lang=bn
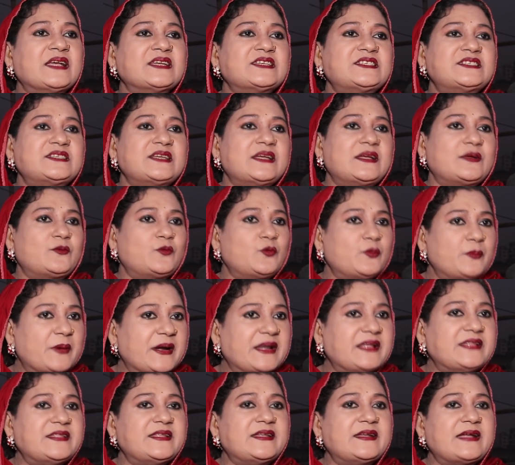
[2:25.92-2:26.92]
সে
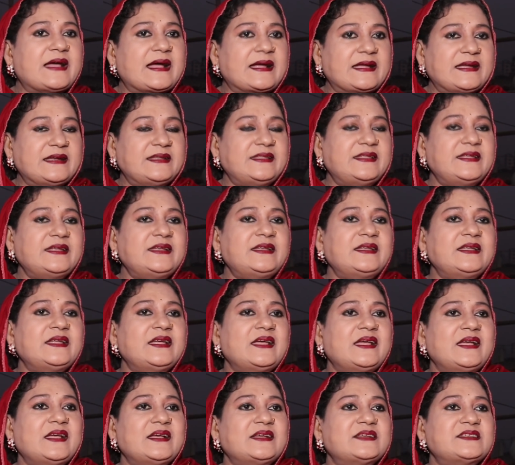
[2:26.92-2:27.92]
কোরবানি ঈদের আগের দিন
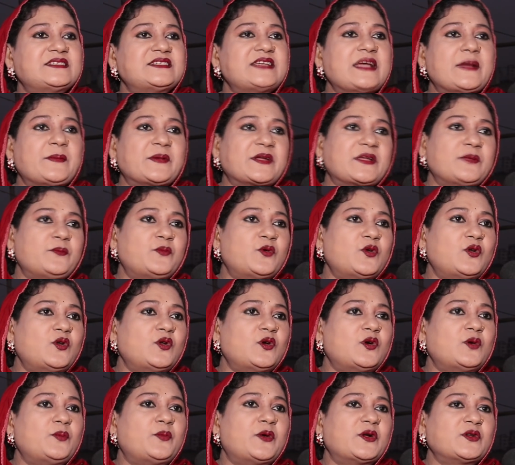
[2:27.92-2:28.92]
সে আমাকে বলল
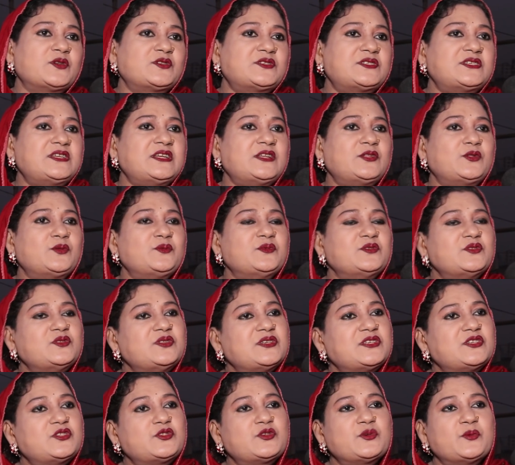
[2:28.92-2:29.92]
বনশ্রী তুমি যদি
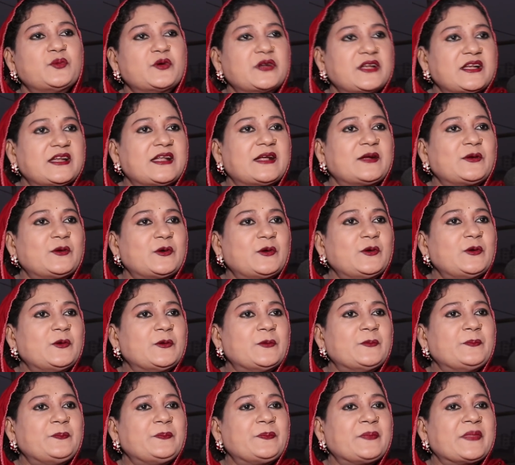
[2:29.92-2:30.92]
কিছু মনে না করো
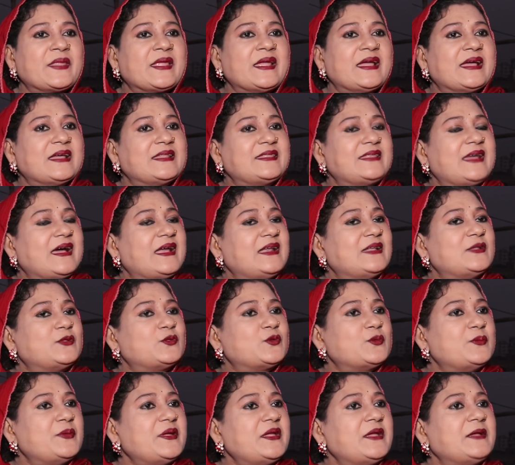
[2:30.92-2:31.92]
তাহলে
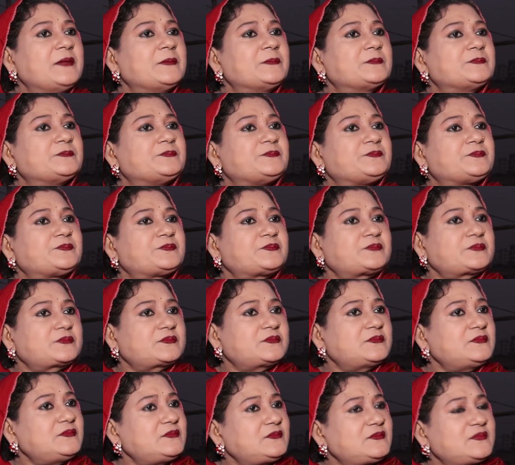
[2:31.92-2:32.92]
তুমি
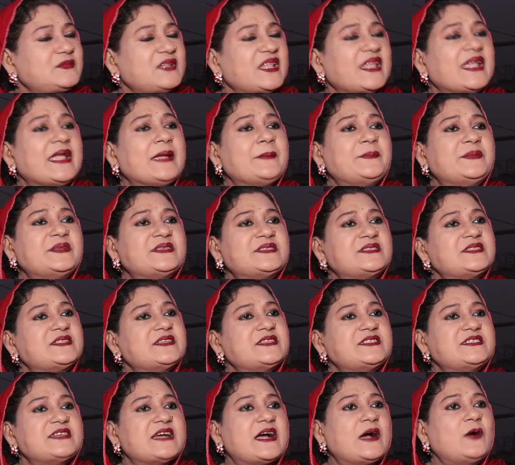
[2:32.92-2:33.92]
এফডিসিতে
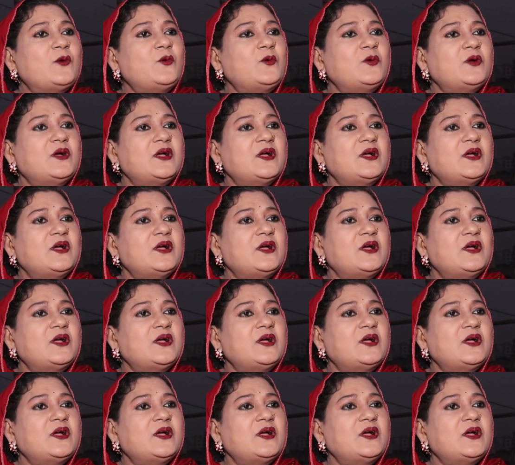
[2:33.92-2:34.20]
যাও